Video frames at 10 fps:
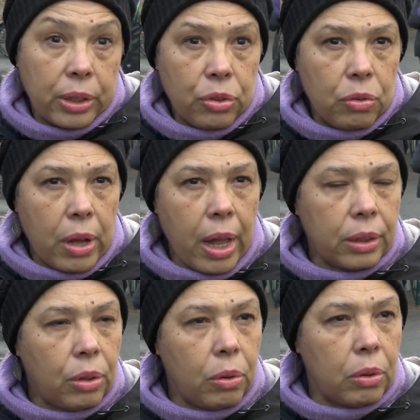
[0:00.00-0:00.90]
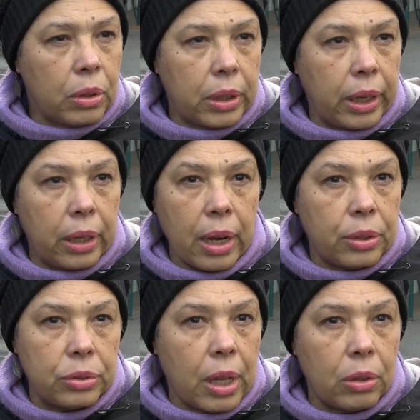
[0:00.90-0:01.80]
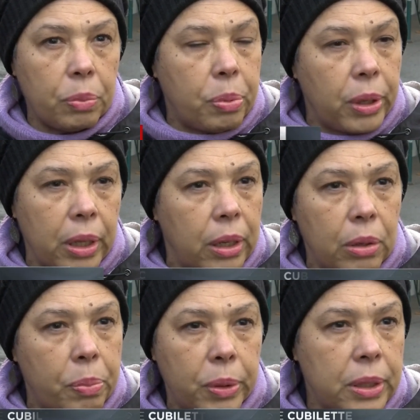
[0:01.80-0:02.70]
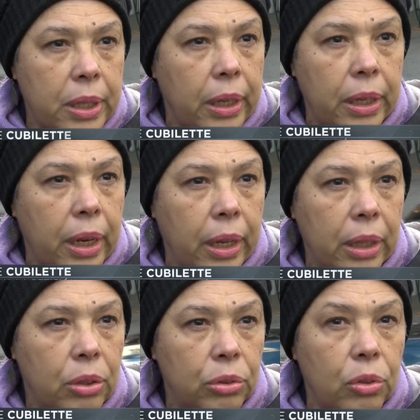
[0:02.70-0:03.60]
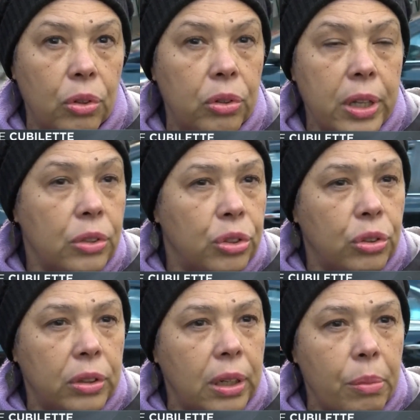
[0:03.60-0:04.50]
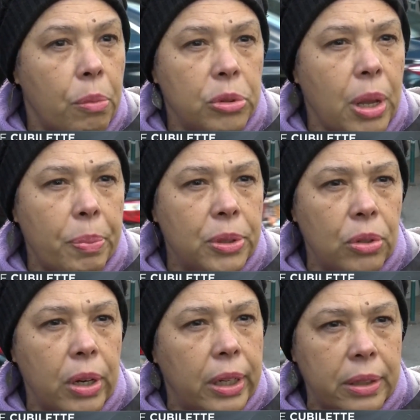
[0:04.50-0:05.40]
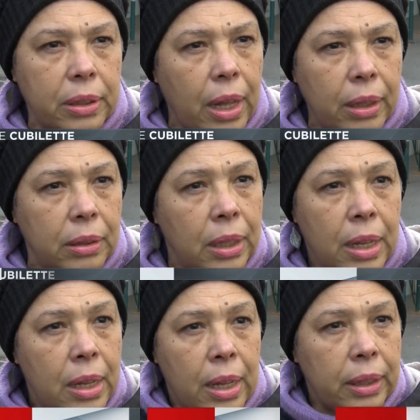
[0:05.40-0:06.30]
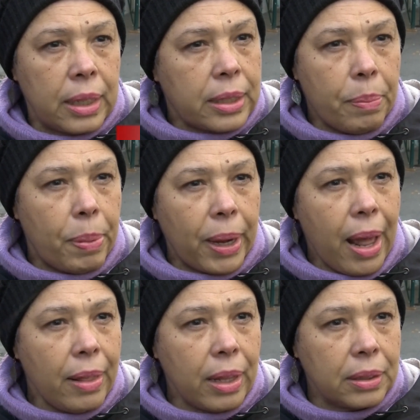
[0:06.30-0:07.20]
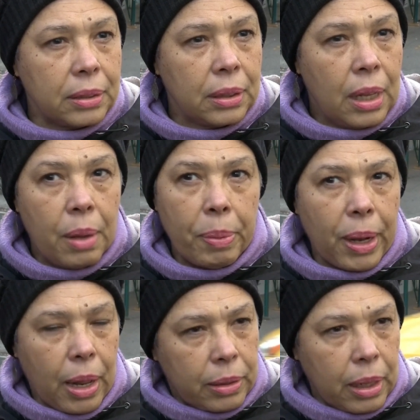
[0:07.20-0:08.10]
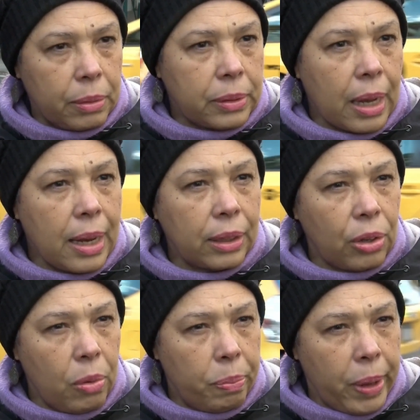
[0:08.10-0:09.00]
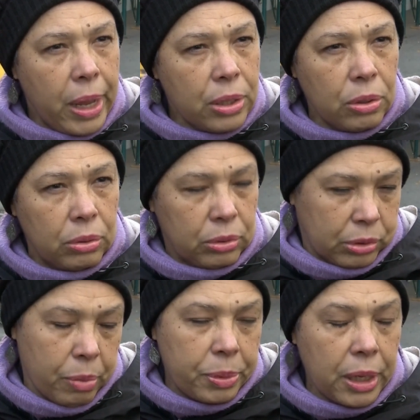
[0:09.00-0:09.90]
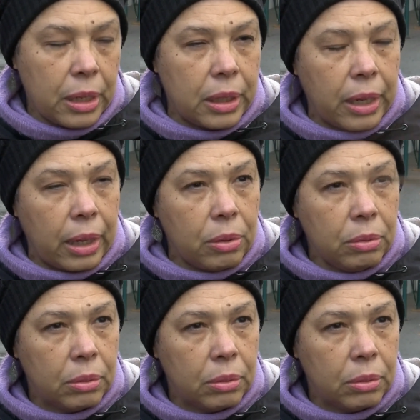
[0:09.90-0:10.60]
es un gasto que la ciudad no puede, no puede seguir en esto todos los días. Nosotros tenemos muchas personas que están desamparadas para darle a Trump eso. Trump tiene el dinero.